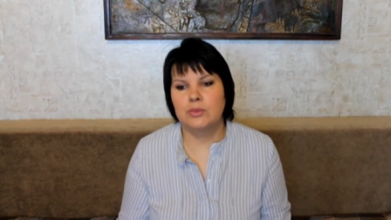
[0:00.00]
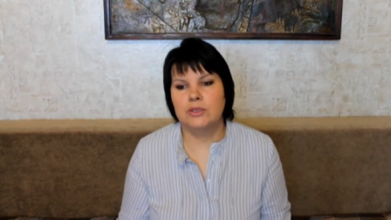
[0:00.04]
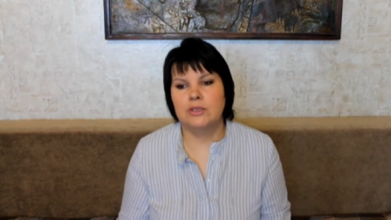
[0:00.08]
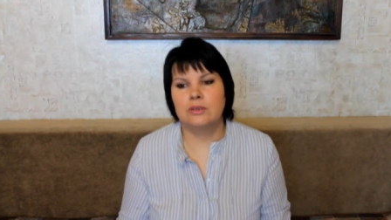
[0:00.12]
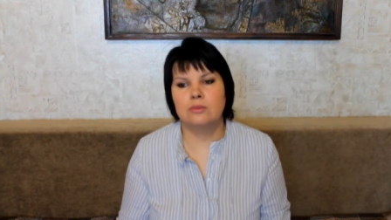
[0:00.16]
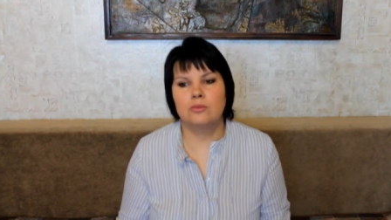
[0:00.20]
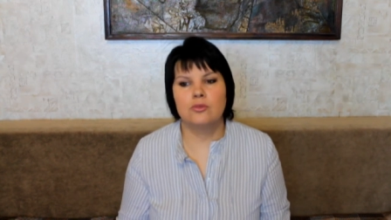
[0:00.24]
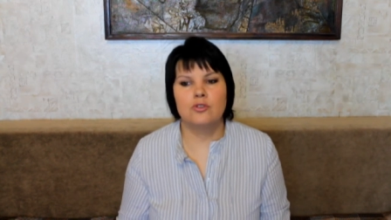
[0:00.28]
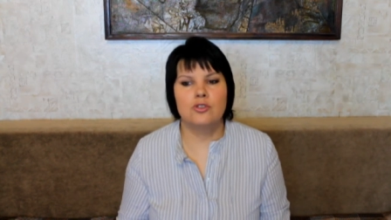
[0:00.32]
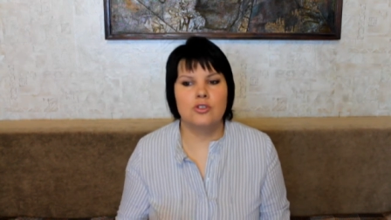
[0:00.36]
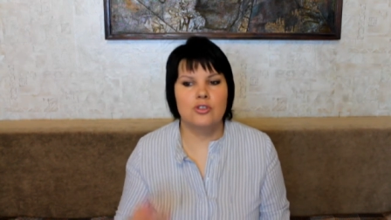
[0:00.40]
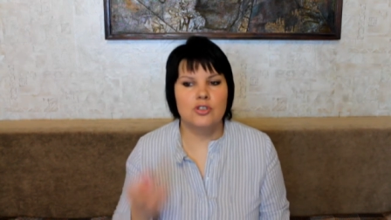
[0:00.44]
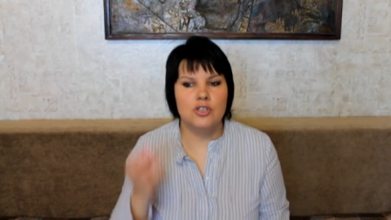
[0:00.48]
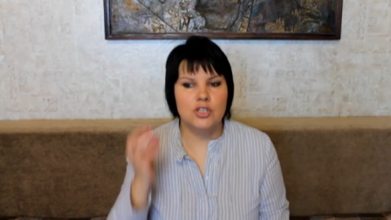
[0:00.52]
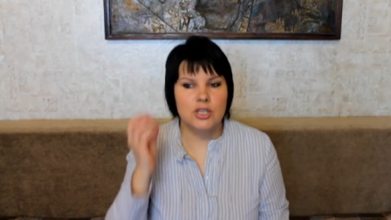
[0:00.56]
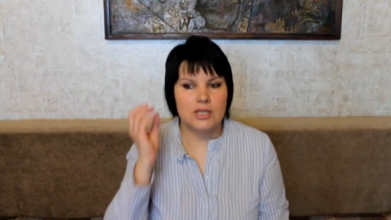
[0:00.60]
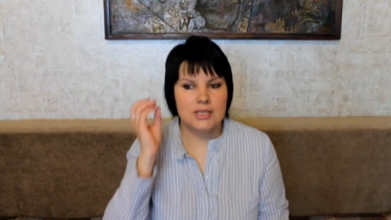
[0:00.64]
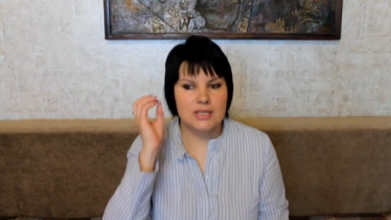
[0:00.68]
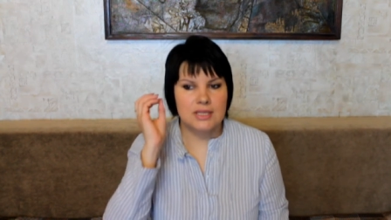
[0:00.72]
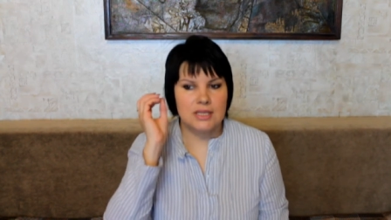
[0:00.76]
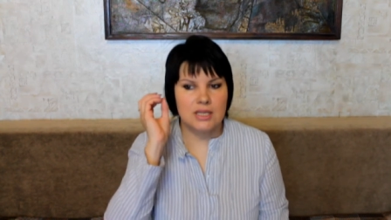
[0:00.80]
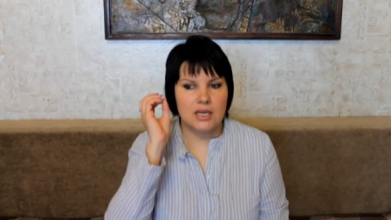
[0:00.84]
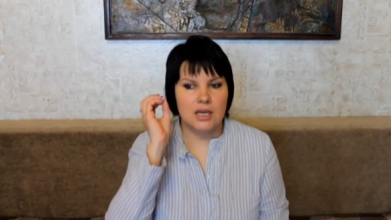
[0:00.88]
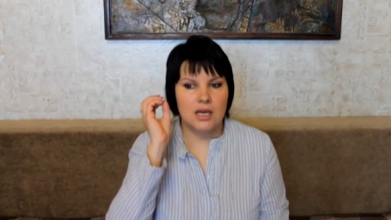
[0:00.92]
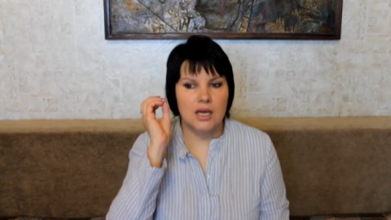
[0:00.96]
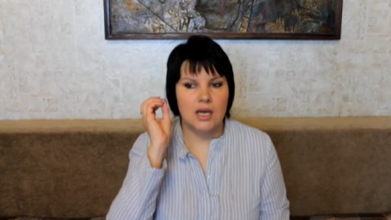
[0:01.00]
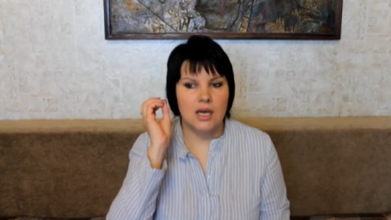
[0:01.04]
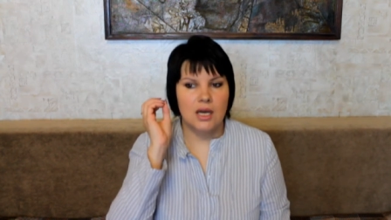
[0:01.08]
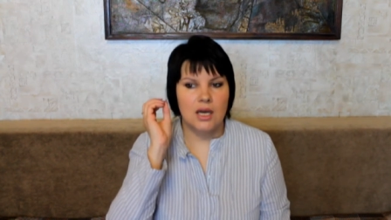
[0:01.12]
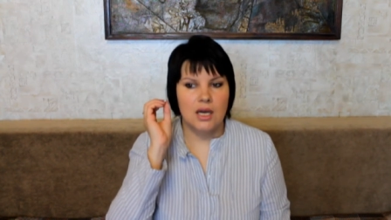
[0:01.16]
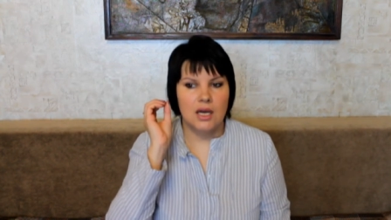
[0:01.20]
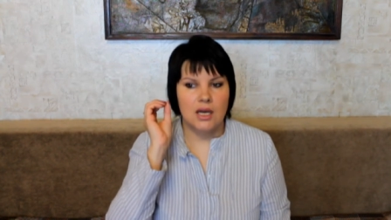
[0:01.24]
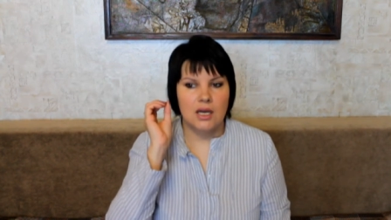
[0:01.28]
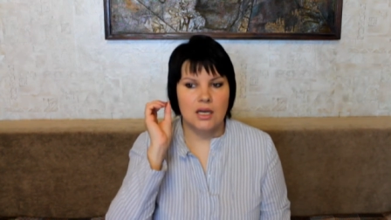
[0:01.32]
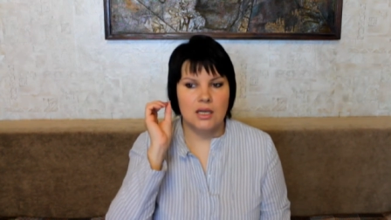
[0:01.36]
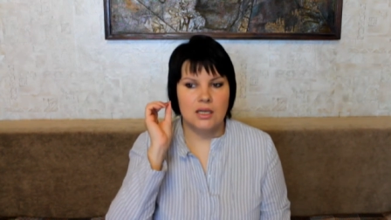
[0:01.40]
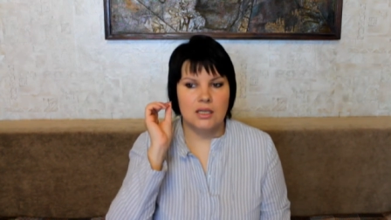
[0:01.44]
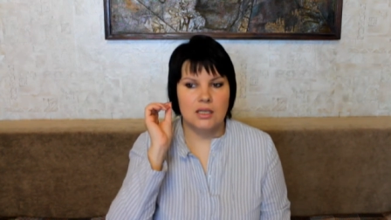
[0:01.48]
Поэтому очень часто
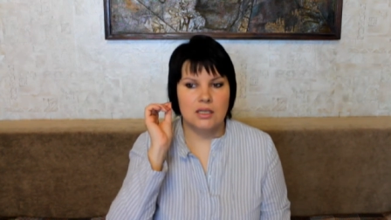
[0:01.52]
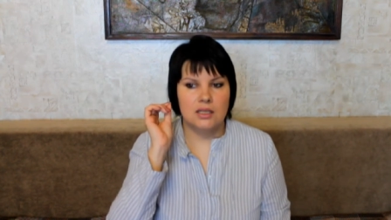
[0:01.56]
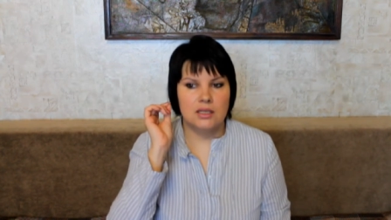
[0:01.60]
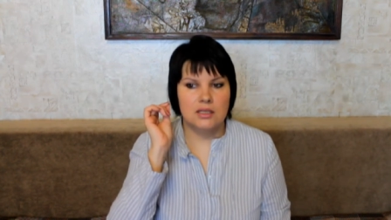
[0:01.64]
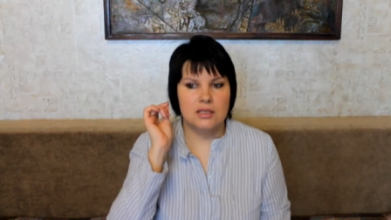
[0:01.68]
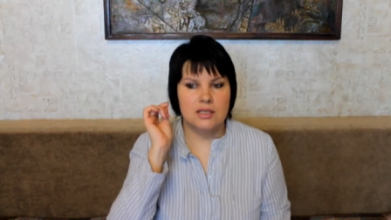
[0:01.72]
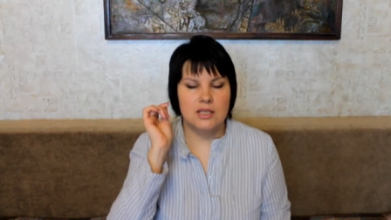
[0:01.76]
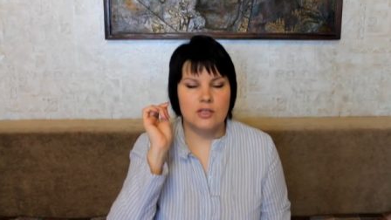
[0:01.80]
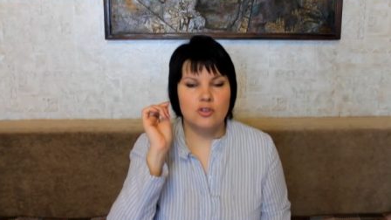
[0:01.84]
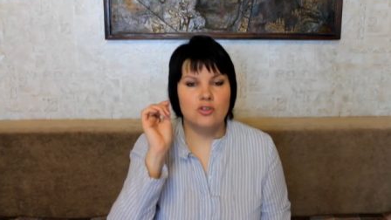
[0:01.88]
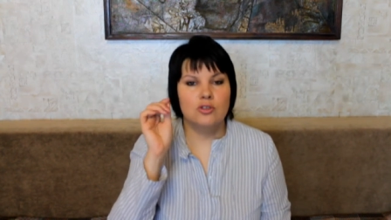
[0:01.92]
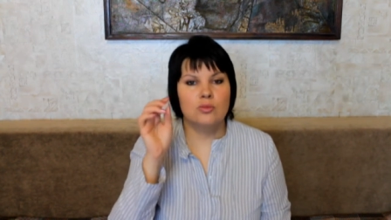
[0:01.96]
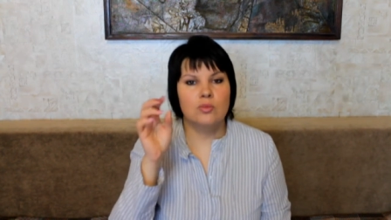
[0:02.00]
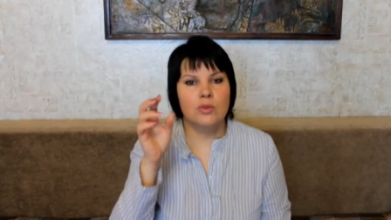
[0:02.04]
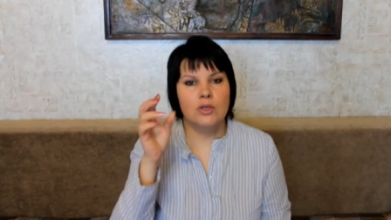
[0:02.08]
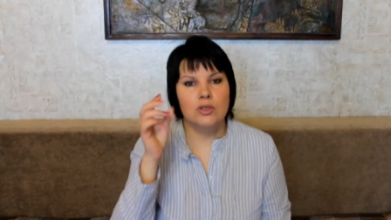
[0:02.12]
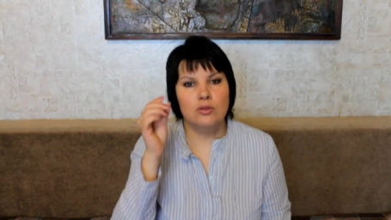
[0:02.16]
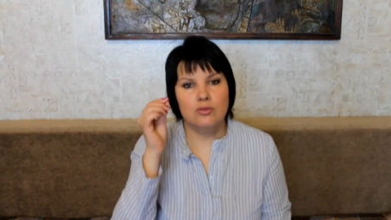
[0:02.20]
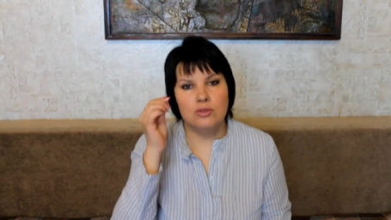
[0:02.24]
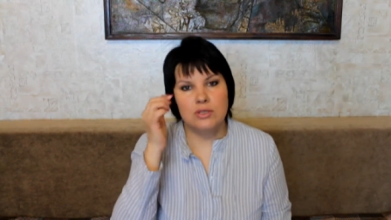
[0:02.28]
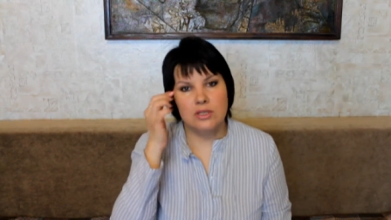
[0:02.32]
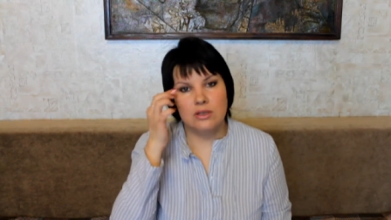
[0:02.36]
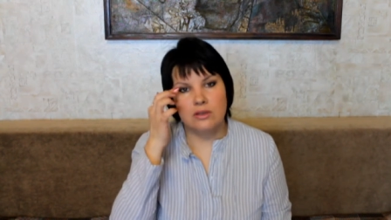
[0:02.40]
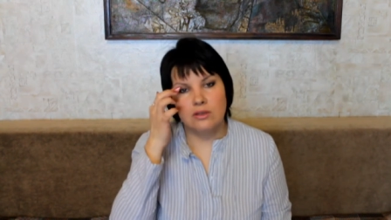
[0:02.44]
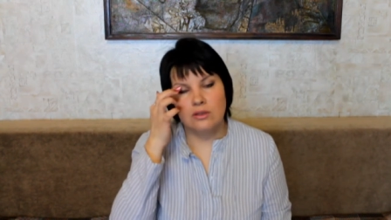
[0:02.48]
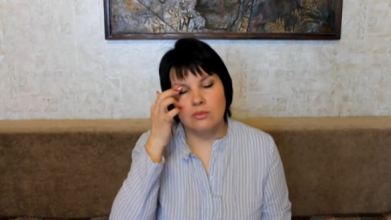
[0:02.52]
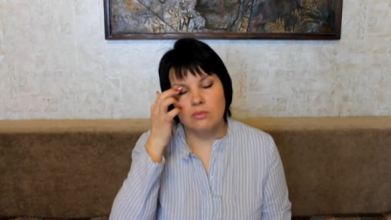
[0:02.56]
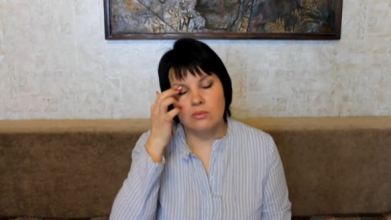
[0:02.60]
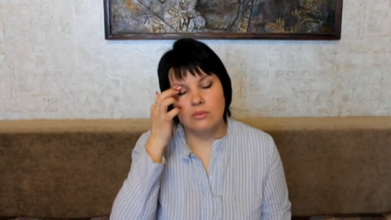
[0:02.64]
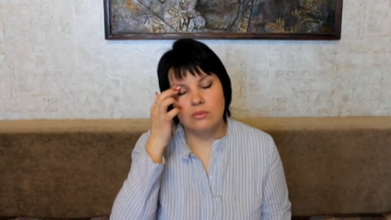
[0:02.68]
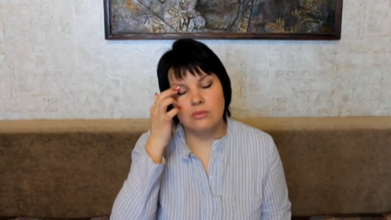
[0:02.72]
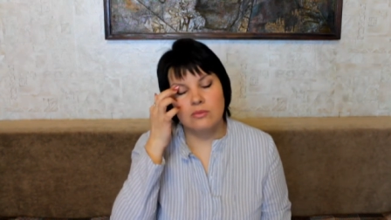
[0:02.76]
э, за счет мороза